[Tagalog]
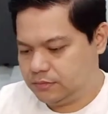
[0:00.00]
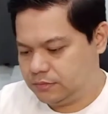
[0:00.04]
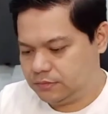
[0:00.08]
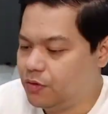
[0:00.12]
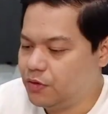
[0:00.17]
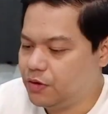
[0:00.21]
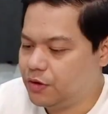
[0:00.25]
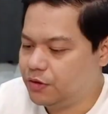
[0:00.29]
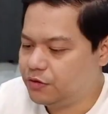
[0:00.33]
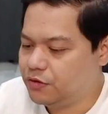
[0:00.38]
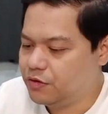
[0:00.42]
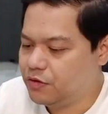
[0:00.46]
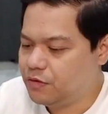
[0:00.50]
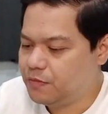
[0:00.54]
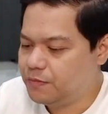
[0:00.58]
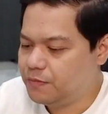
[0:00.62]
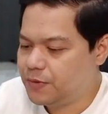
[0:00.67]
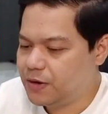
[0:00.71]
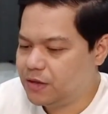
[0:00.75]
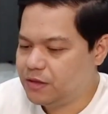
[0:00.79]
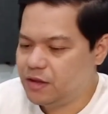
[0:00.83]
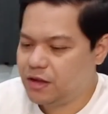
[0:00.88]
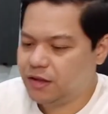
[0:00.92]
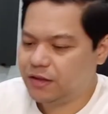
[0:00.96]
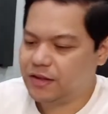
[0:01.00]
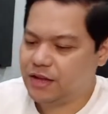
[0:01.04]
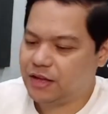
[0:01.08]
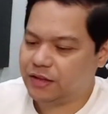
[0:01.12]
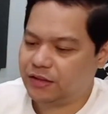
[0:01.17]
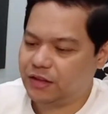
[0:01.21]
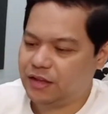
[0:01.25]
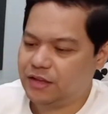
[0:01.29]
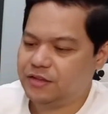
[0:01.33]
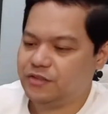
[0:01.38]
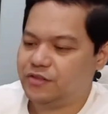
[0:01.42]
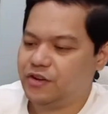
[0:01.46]
So, ito yung product
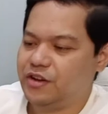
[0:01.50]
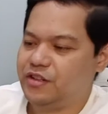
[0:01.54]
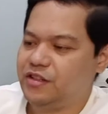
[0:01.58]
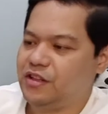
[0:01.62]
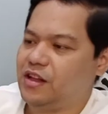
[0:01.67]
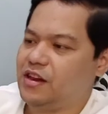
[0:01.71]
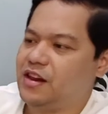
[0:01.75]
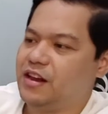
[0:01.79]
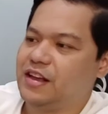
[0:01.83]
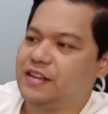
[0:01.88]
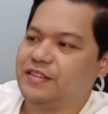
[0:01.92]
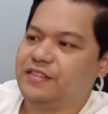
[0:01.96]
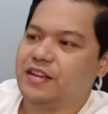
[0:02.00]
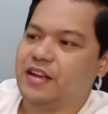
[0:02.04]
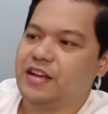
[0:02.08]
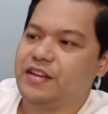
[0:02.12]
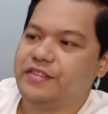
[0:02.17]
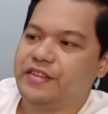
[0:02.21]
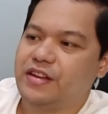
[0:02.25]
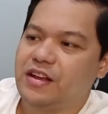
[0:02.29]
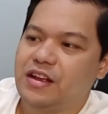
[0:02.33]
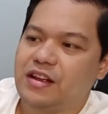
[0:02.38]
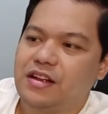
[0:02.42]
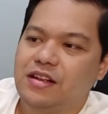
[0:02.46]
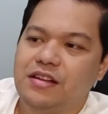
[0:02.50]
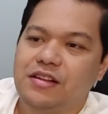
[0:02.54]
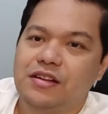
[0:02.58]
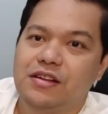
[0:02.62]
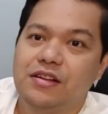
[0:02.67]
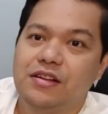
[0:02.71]
natin. So, ayun nakalagay sa kanya.